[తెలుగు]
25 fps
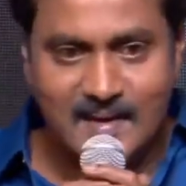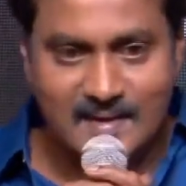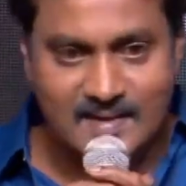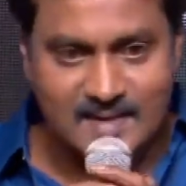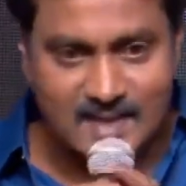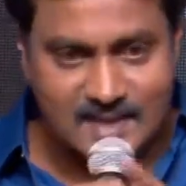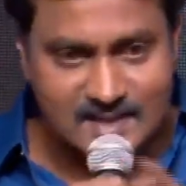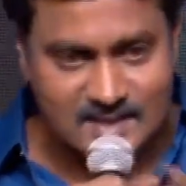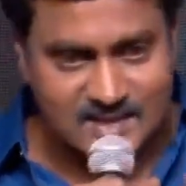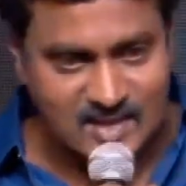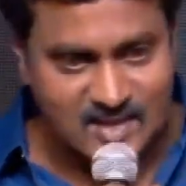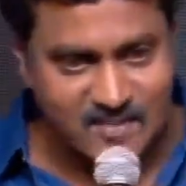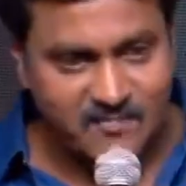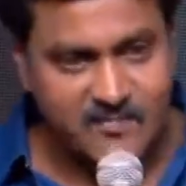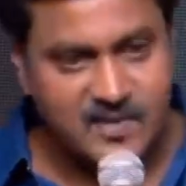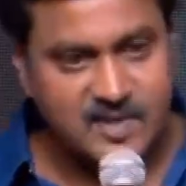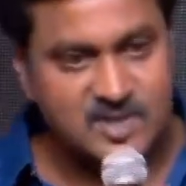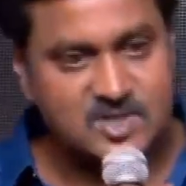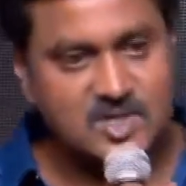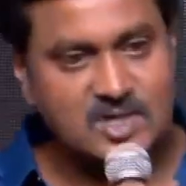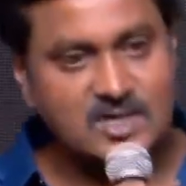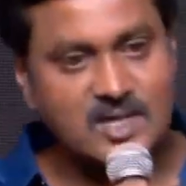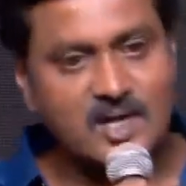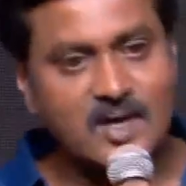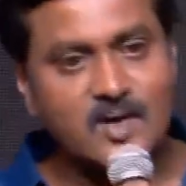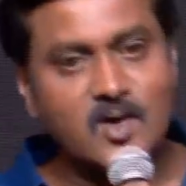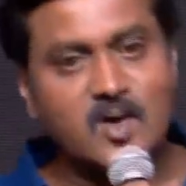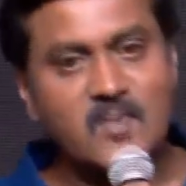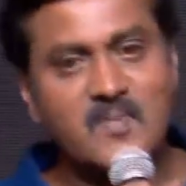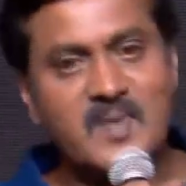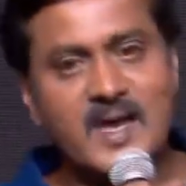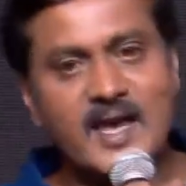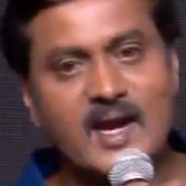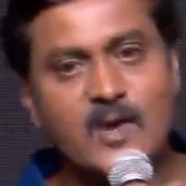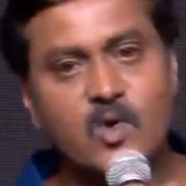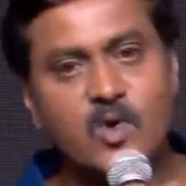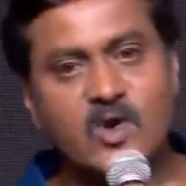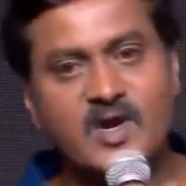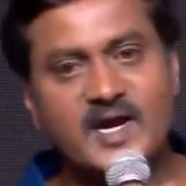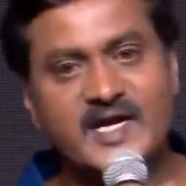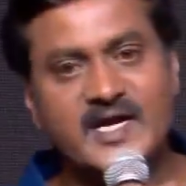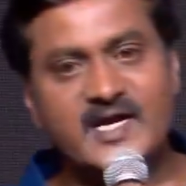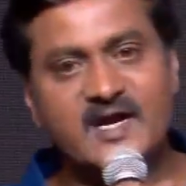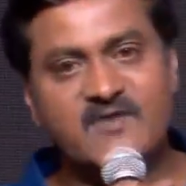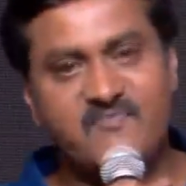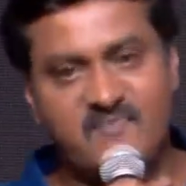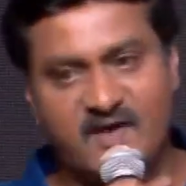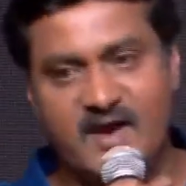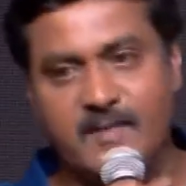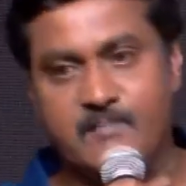దిస్ ఇస్ ద ఫస్ట్ తెలుగు మేల్
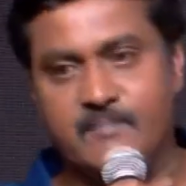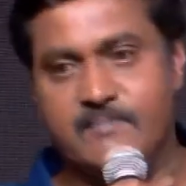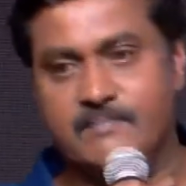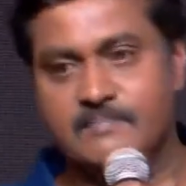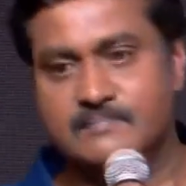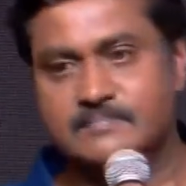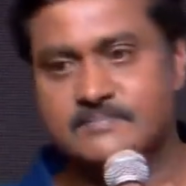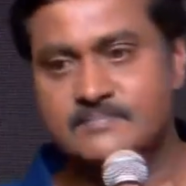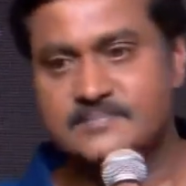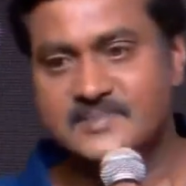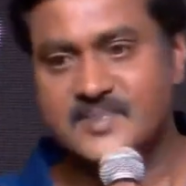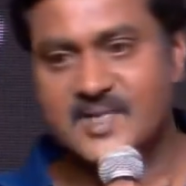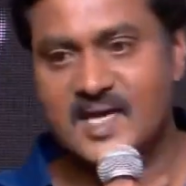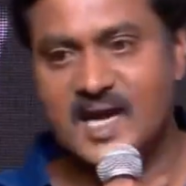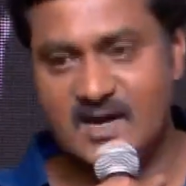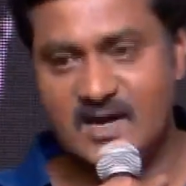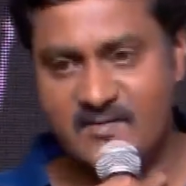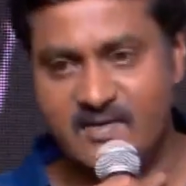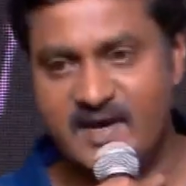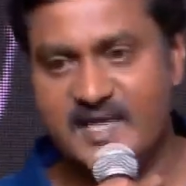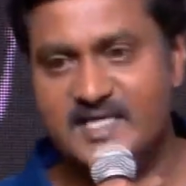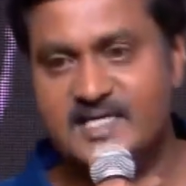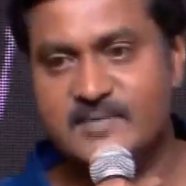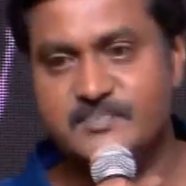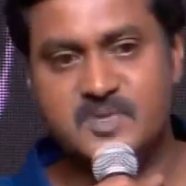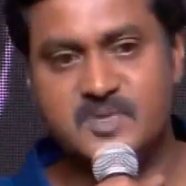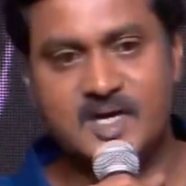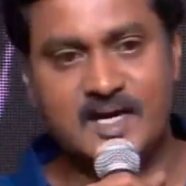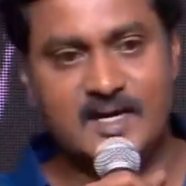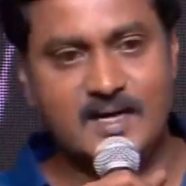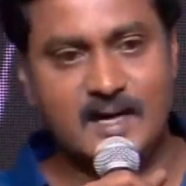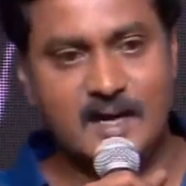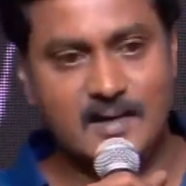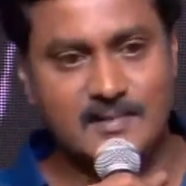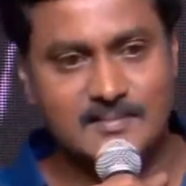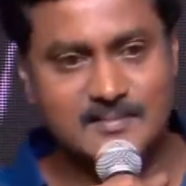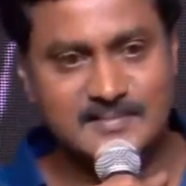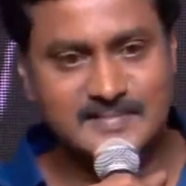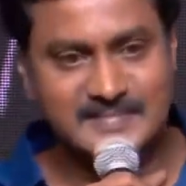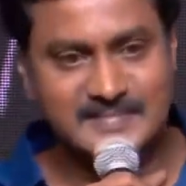ఓరియంటెడ్ ఫిలిం గర్వంగా చెప్తున్నాను నేను